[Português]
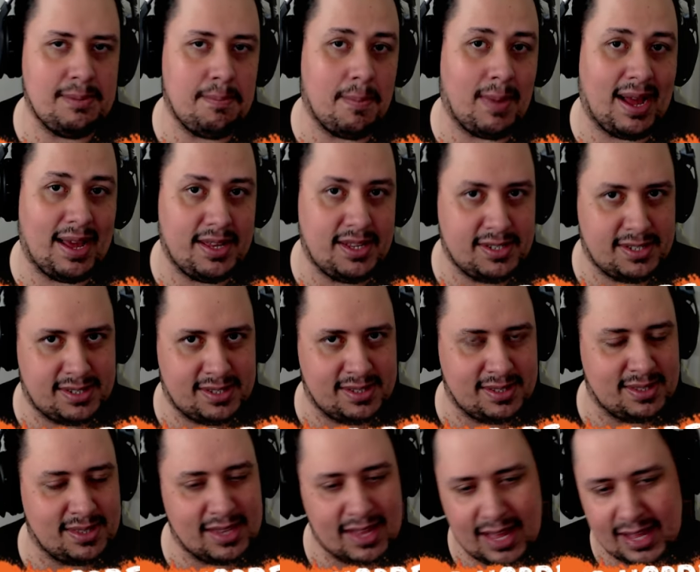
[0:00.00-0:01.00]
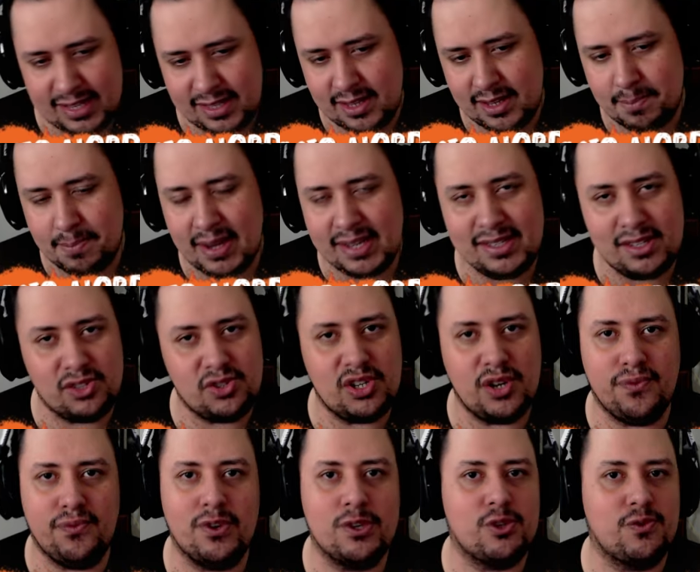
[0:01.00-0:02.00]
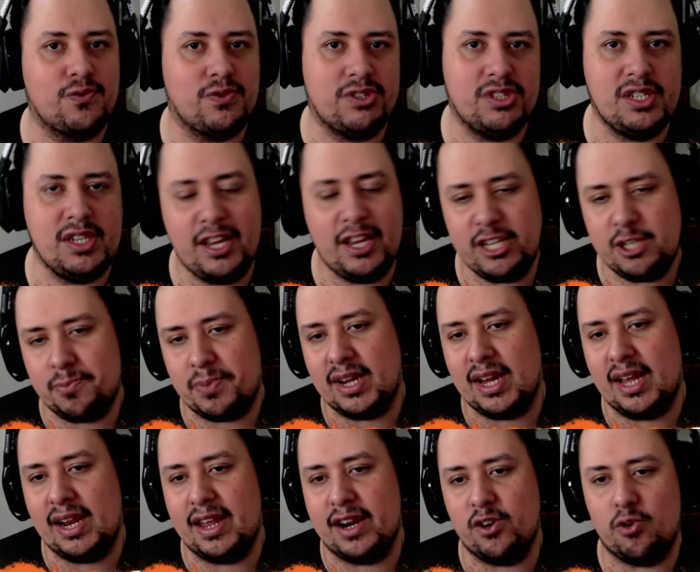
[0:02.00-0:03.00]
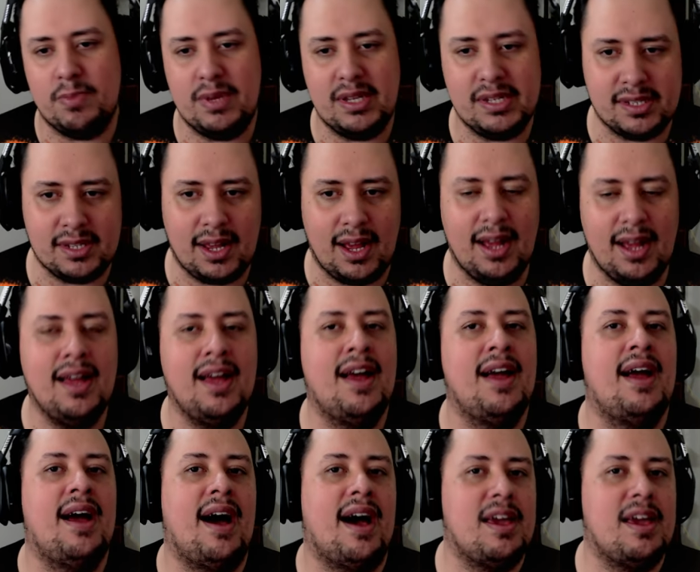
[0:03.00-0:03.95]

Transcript: E mais nada. Mas isso já foi suficiente pra galera começar